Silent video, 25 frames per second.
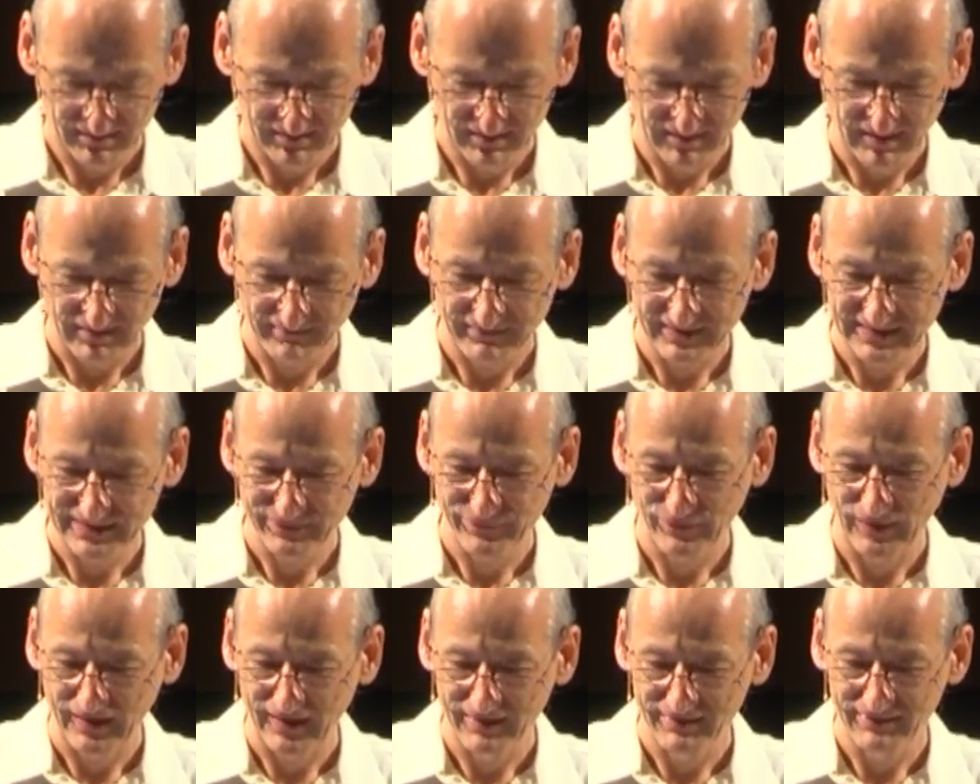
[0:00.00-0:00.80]
Ja, was
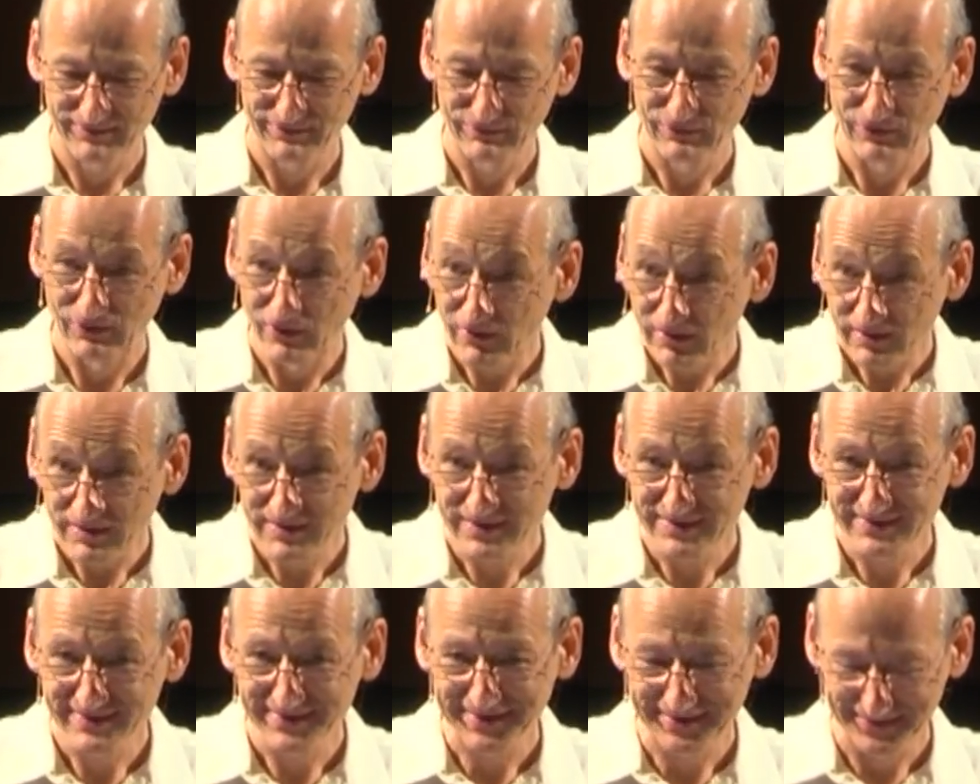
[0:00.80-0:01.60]
für ein Glück
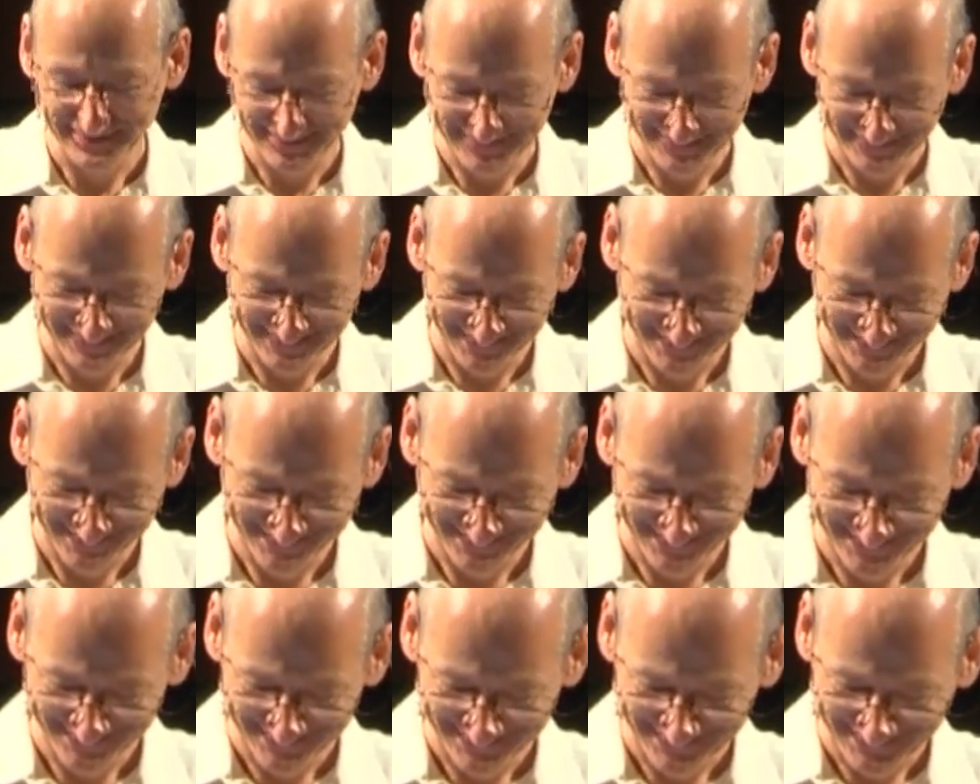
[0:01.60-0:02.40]
es ist,
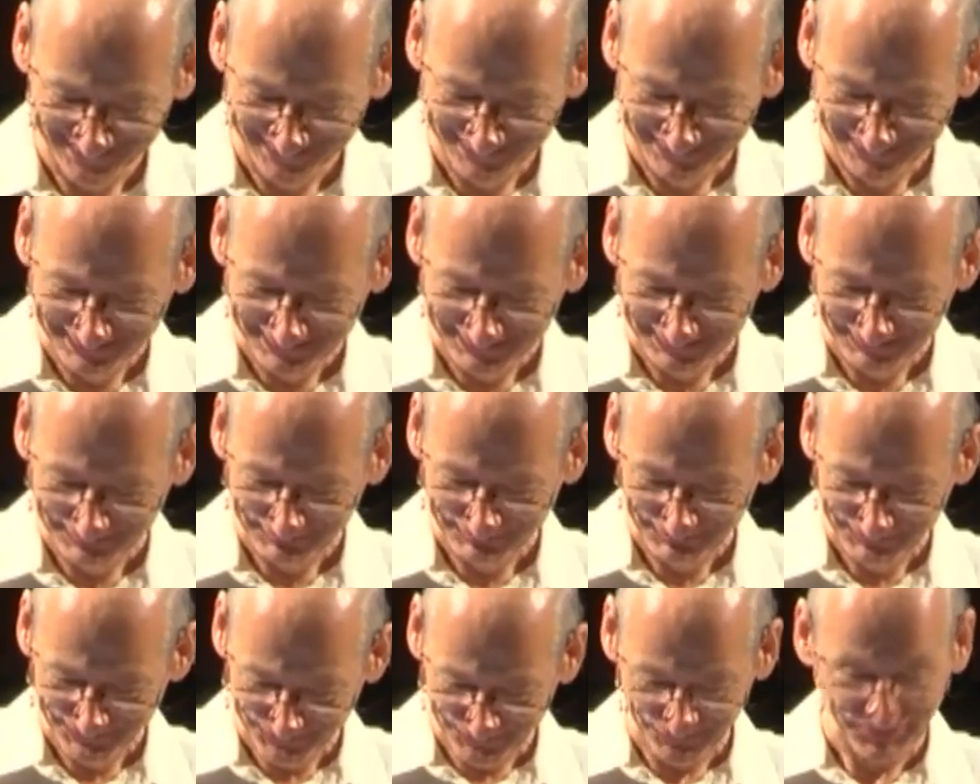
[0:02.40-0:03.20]

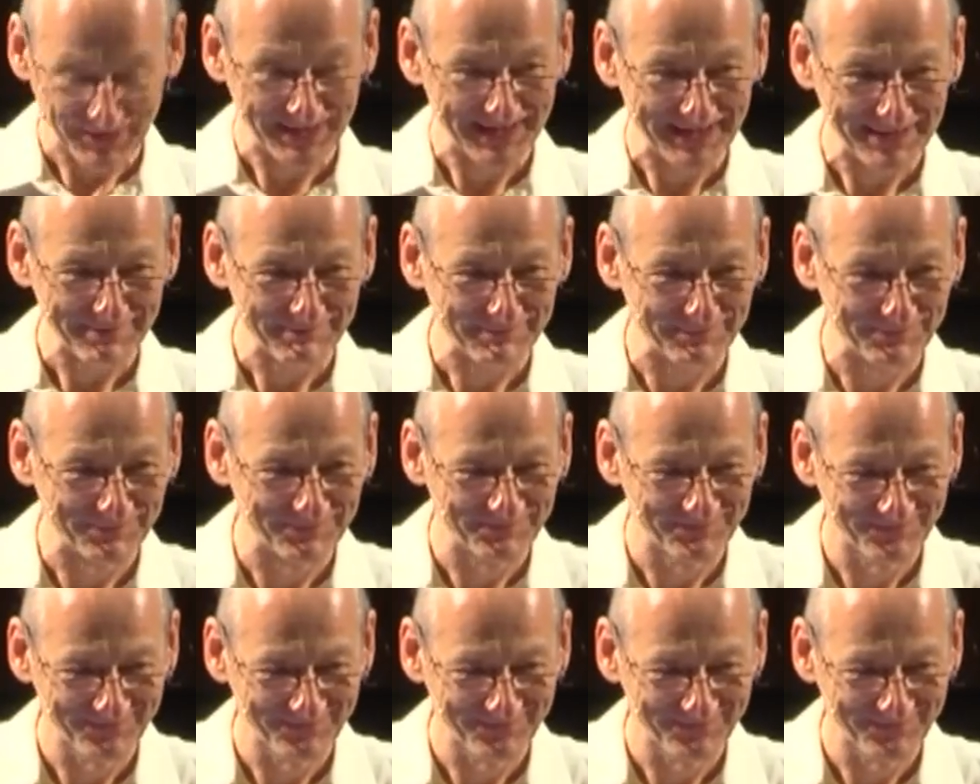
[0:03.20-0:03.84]
zu leben.